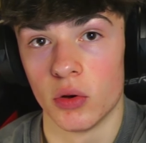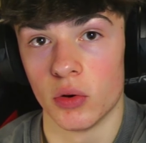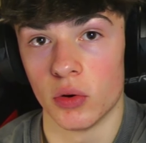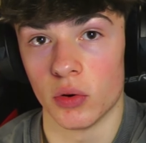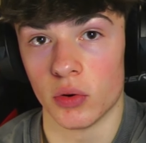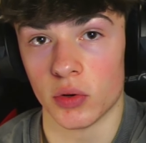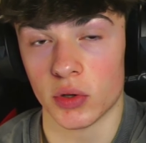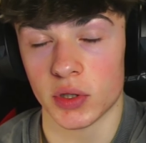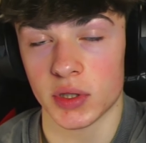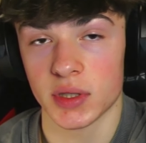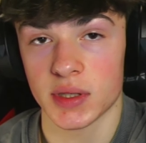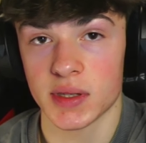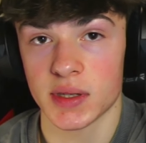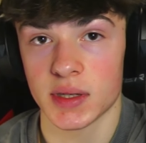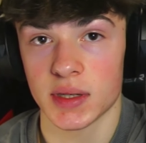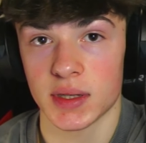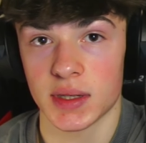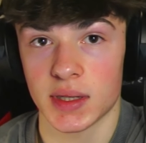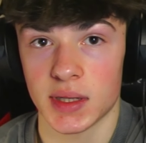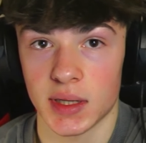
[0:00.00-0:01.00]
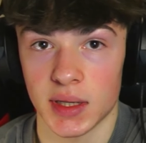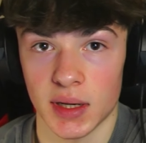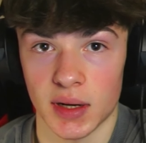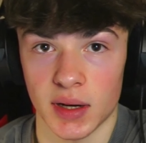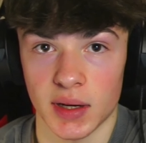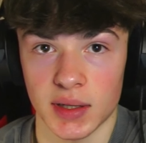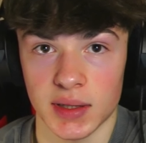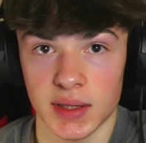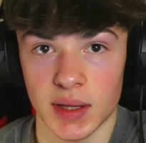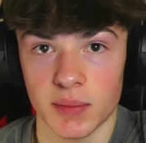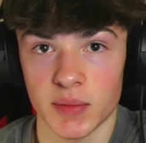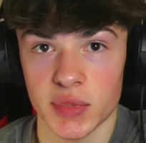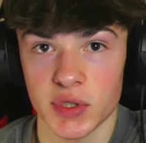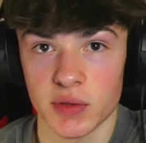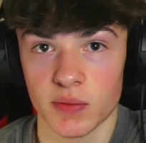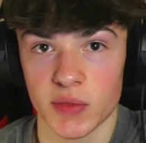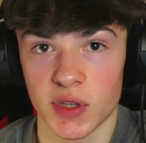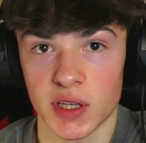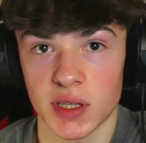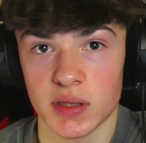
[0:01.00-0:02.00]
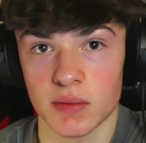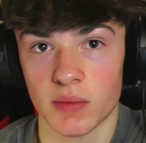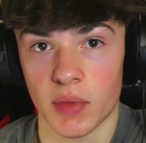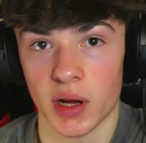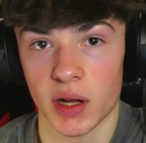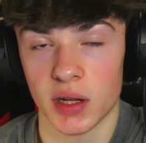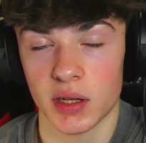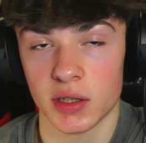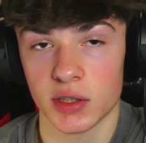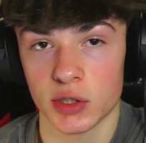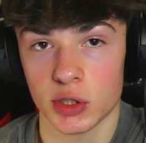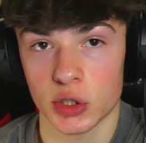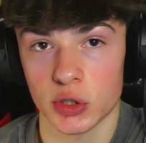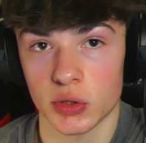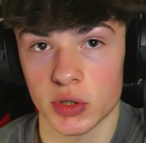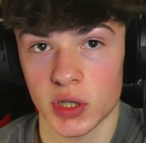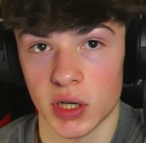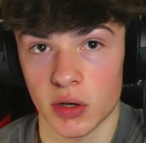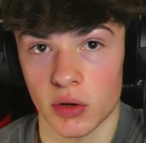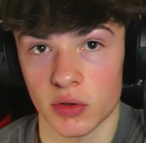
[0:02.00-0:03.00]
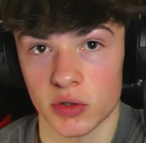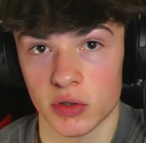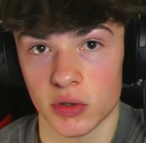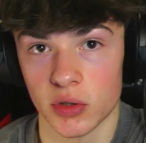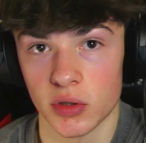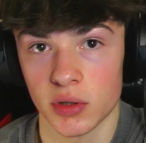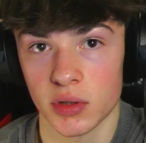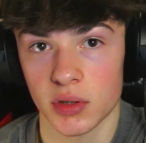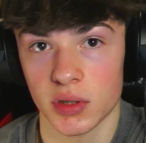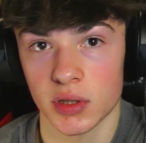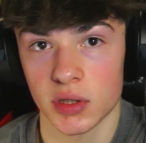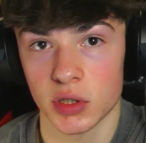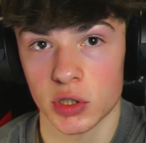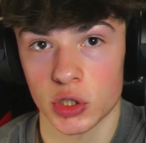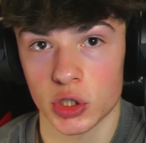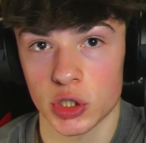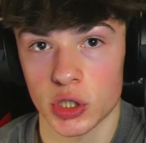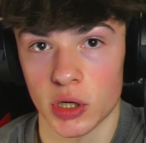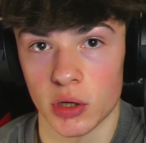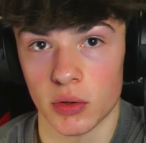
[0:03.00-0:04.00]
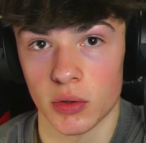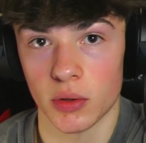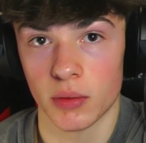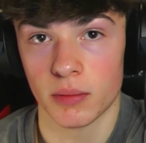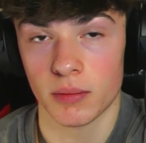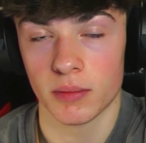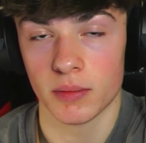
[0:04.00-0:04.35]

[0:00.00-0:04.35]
Und ja, dann bis zum nächsten Mal. Schönen Tag euch noch. Ciao.